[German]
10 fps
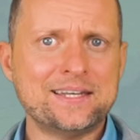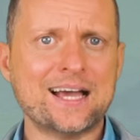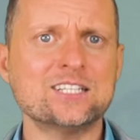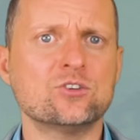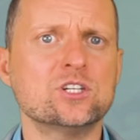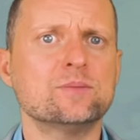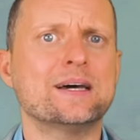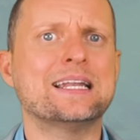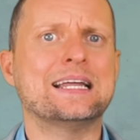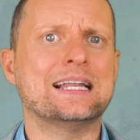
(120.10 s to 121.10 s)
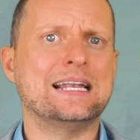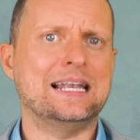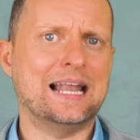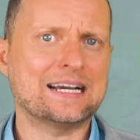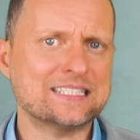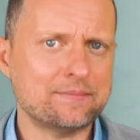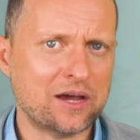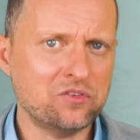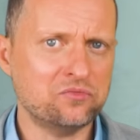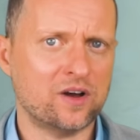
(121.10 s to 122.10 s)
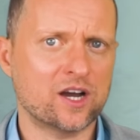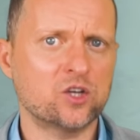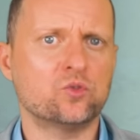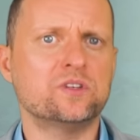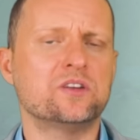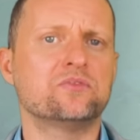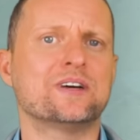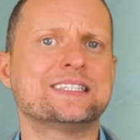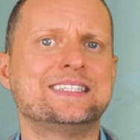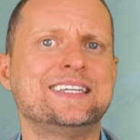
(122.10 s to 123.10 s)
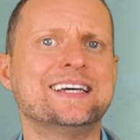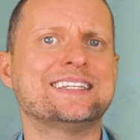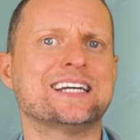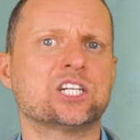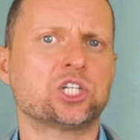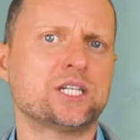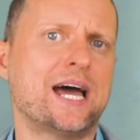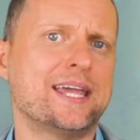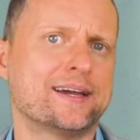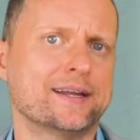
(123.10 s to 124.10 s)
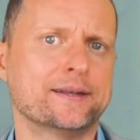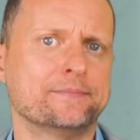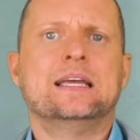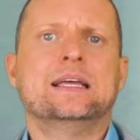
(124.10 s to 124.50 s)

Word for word: Da sollte man langsam anfangen und den Verzehr dann steigern.